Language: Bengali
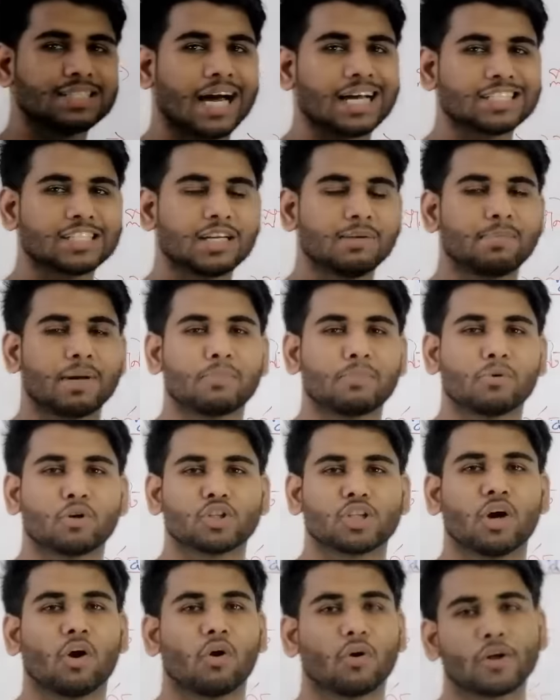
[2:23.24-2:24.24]
চা শিল্পের
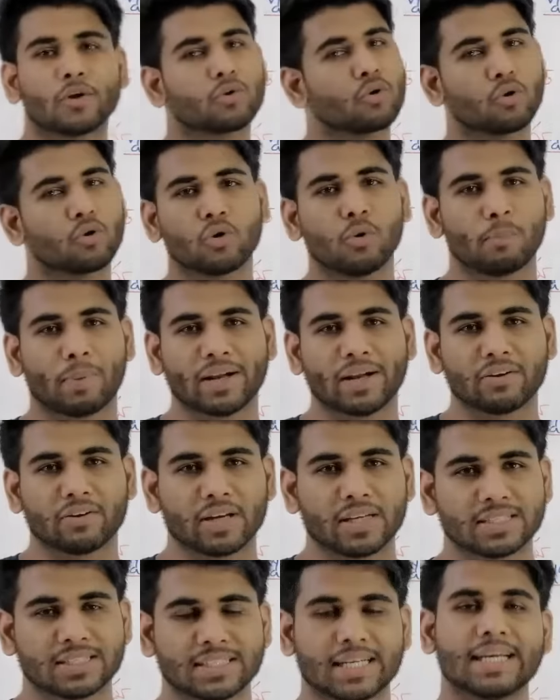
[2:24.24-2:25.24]
মধ্যে অনেকগুলো কোম্পানি
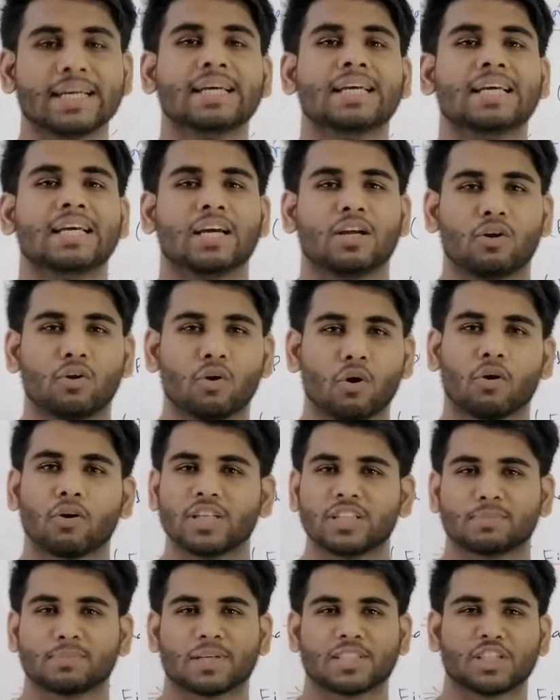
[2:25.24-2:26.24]
রয়েছে লৌহ
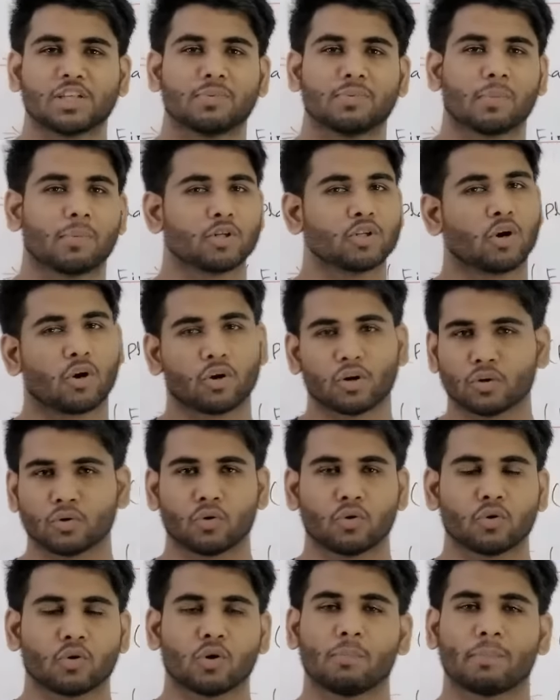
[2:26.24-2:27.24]
ইস্পাত শিল্পের মধ্যে
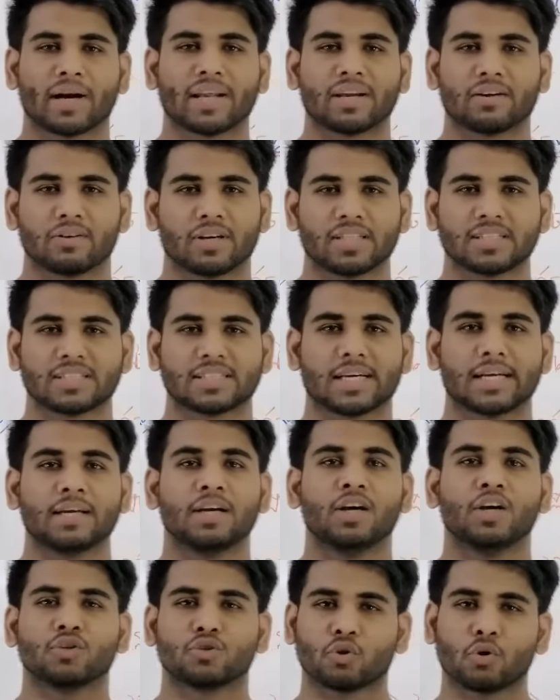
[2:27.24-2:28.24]
অনেকগুলো কোম্পানি রয়েছে
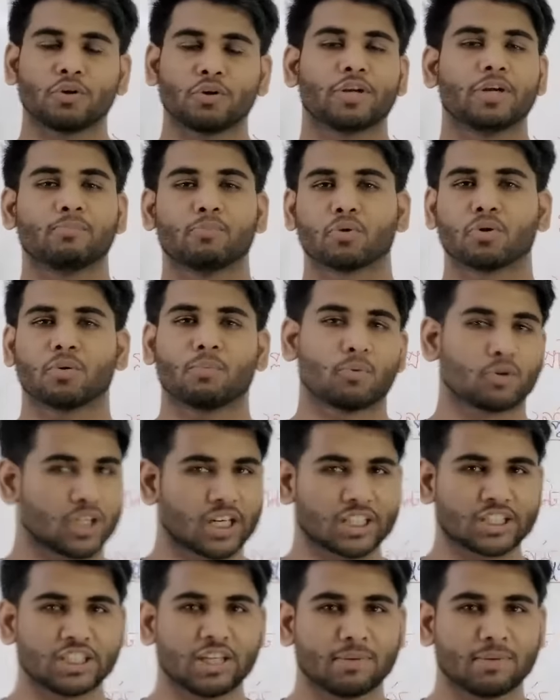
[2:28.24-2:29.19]
তৈরি পোশাক